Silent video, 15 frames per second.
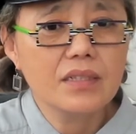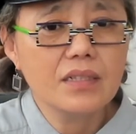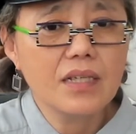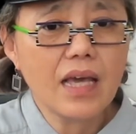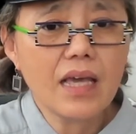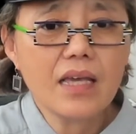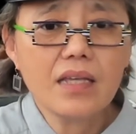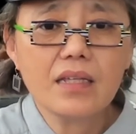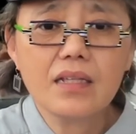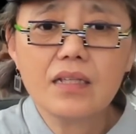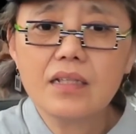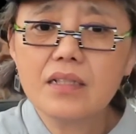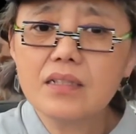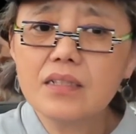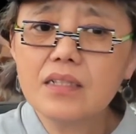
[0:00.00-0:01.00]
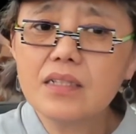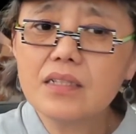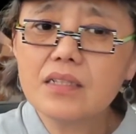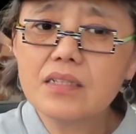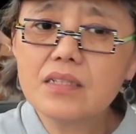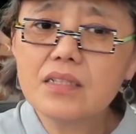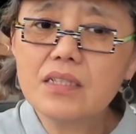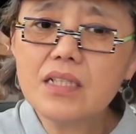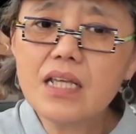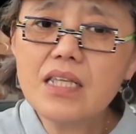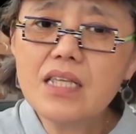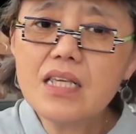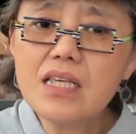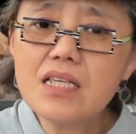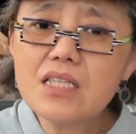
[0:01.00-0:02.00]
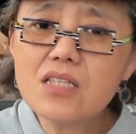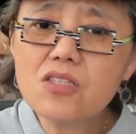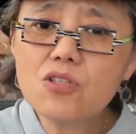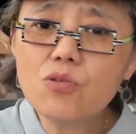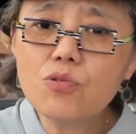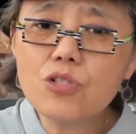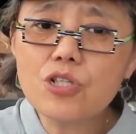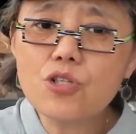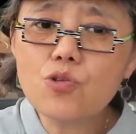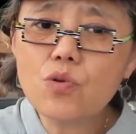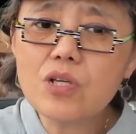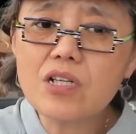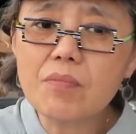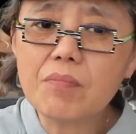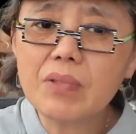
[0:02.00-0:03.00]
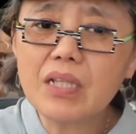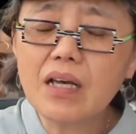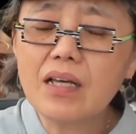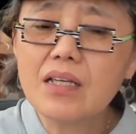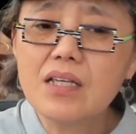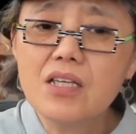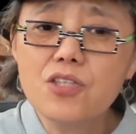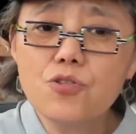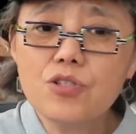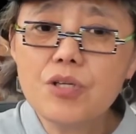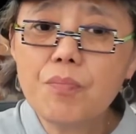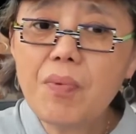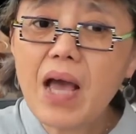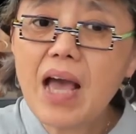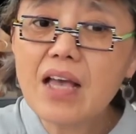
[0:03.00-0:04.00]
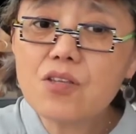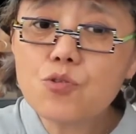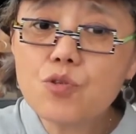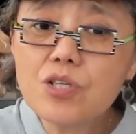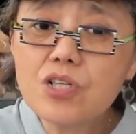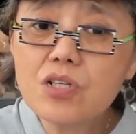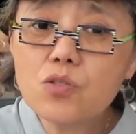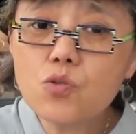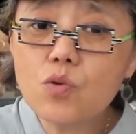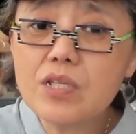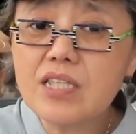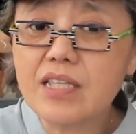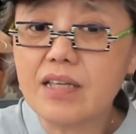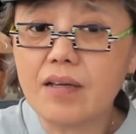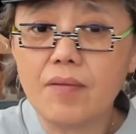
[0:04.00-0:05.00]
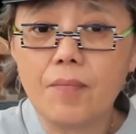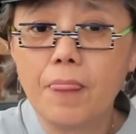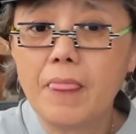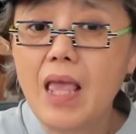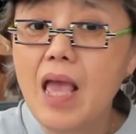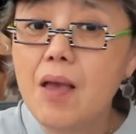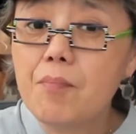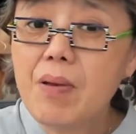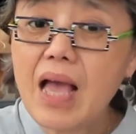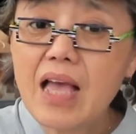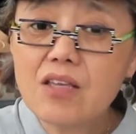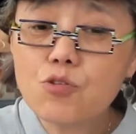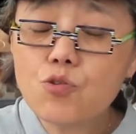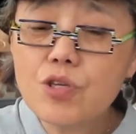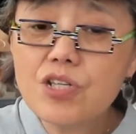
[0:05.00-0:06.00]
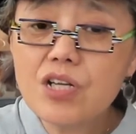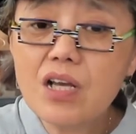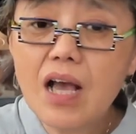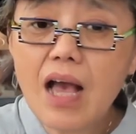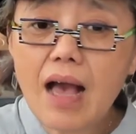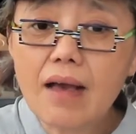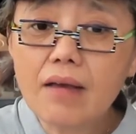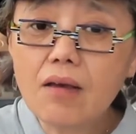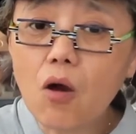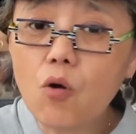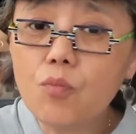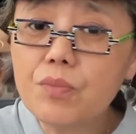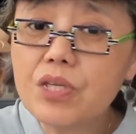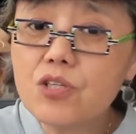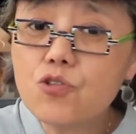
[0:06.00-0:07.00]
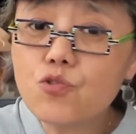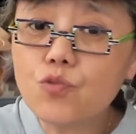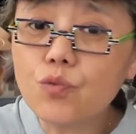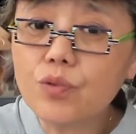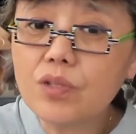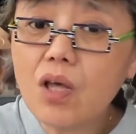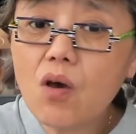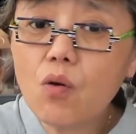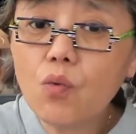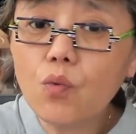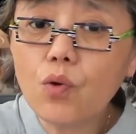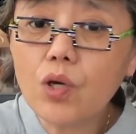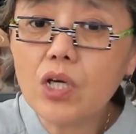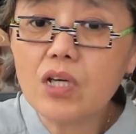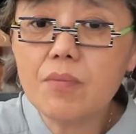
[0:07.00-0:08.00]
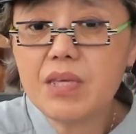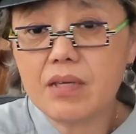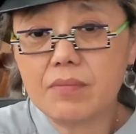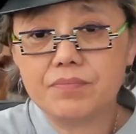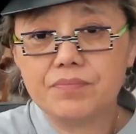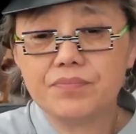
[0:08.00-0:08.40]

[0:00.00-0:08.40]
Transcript: 哎，那意思就是说什么呢？就是怕学生左倾，怕学生啊搞民主闹革命。